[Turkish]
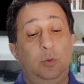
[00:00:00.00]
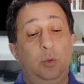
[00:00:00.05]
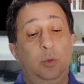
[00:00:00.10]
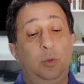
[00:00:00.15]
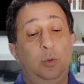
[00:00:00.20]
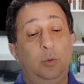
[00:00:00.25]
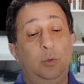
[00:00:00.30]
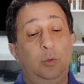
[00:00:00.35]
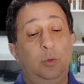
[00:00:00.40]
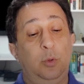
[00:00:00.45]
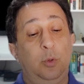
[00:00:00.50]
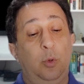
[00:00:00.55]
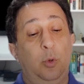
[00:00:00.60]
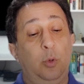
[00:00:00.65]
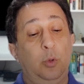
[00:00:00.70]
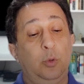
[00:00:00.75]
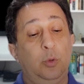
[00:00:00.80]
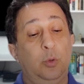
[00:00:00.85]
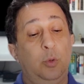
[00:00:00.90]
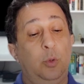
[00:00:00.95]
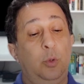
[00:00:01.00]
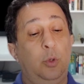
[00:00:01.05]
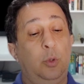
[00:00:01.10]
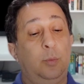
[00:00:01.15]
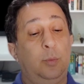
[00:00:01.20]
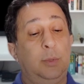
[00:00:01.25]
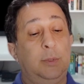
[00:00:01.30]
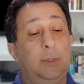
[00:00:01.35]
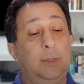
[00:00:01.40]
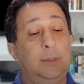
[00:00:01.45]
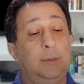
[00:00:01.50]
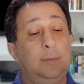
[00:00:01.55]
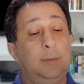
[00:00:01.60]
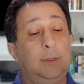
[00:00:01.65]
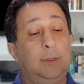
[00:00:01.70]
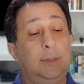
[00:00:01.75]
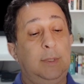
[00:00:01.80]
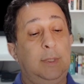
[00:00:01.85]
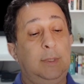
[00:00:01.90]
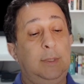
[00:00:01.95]
doğurduğu özgürlük
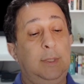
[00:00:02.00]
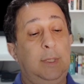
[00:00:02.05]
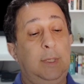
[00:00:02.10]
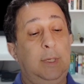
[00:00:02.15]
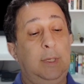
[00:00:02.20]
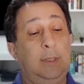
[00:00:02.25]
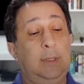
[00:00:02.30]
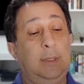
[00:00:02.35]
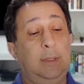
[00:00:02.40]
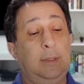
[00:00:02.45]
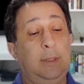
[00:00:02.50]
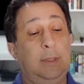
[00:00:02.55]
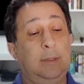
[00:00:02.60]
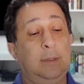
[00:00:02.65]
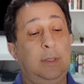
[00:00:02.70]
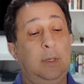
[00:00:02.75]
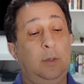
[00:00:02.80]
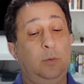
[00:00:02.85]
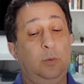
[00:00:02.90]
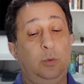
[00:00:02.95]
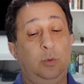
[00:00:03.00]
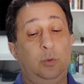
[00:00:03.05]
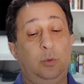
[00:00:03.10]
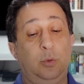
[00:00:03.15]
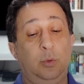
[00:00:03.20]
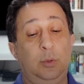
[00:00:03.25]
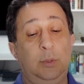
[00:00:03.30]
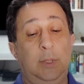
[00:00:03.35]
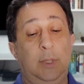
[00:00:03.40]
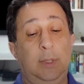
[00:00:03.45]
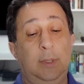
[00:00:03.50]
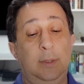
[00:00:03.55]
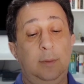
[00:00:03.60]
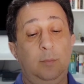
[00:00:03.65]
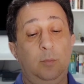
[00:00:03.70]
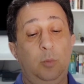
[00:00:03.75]
bunalımından yararlanan Avusturya,